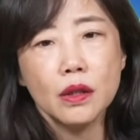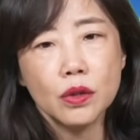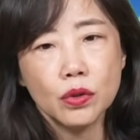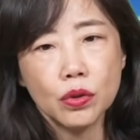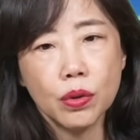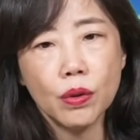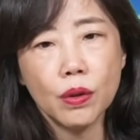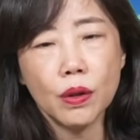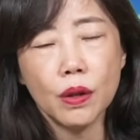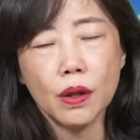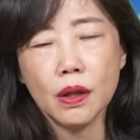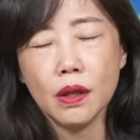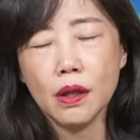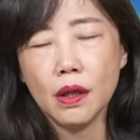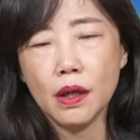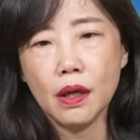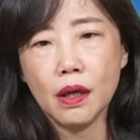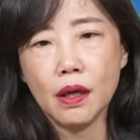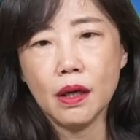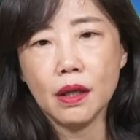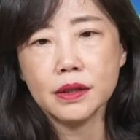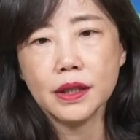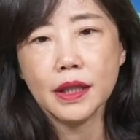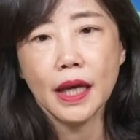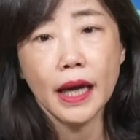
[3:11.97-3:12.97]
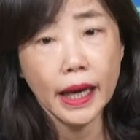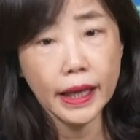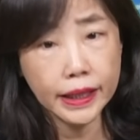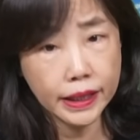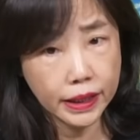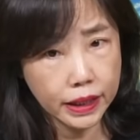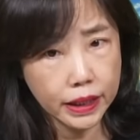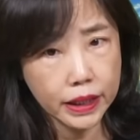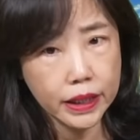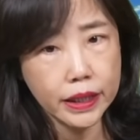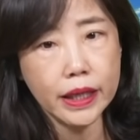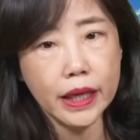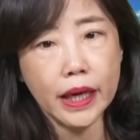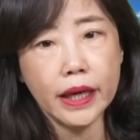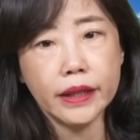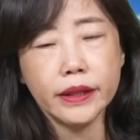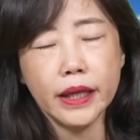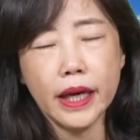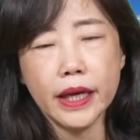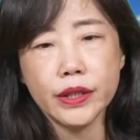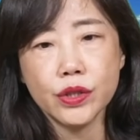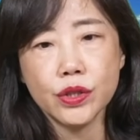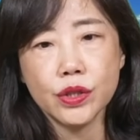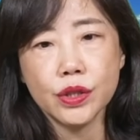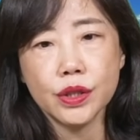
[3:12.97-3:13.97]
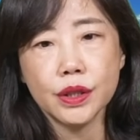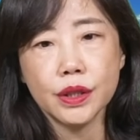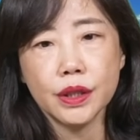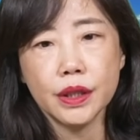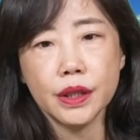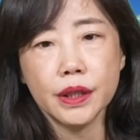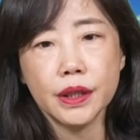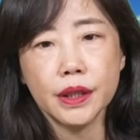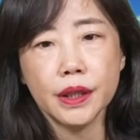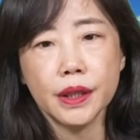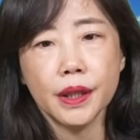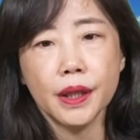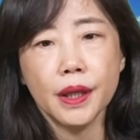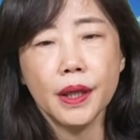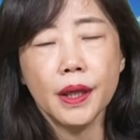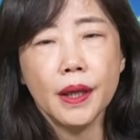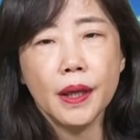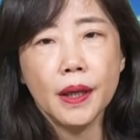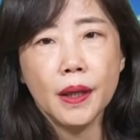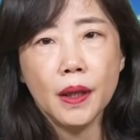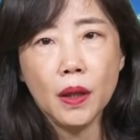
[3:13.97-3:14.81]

错哈，它依然还是一个。